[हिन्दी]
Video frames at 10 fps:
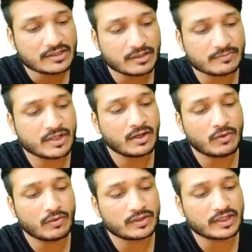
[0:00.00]
समझा
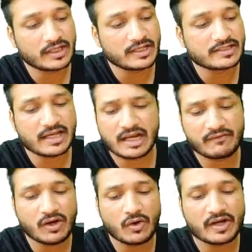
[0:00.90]
ठीक है इसके
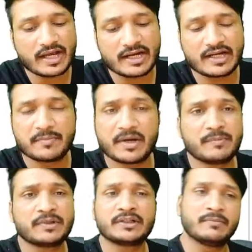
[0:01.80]
अलावा ऑर्गेनिक
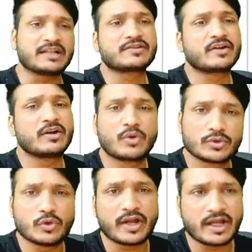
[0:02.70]
डिमांड मतलब नेचुरल
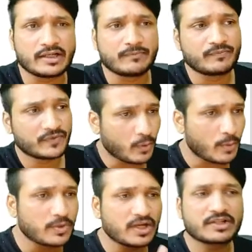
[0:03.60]
ग्रोथ तो है ही
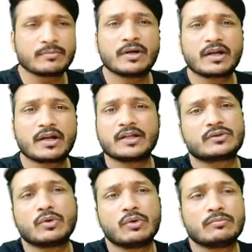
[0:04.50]
पॉपुलेशन बढ़ रहा है
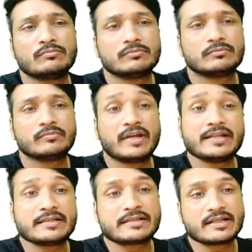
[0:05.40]
तो
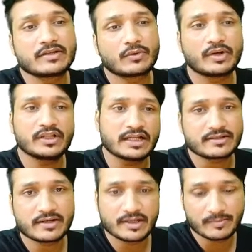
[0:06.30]
मेडिसिन की जरूरत
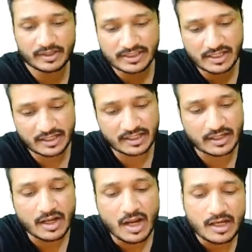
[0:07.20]
नेचुरली बढ़ते जा रही
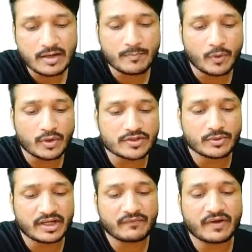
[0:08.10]
है इम्पोर्ट
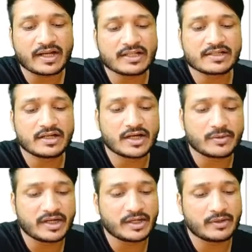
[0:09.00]
ड्यूरिंग फाइनेंशियल ईयर
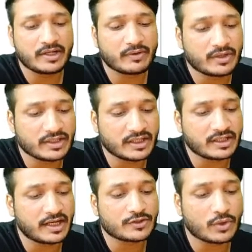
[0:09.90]
2021 ऑन द
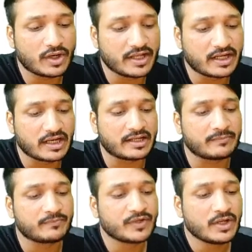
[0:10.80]
अदर हैंड सॉ डिक्लाइन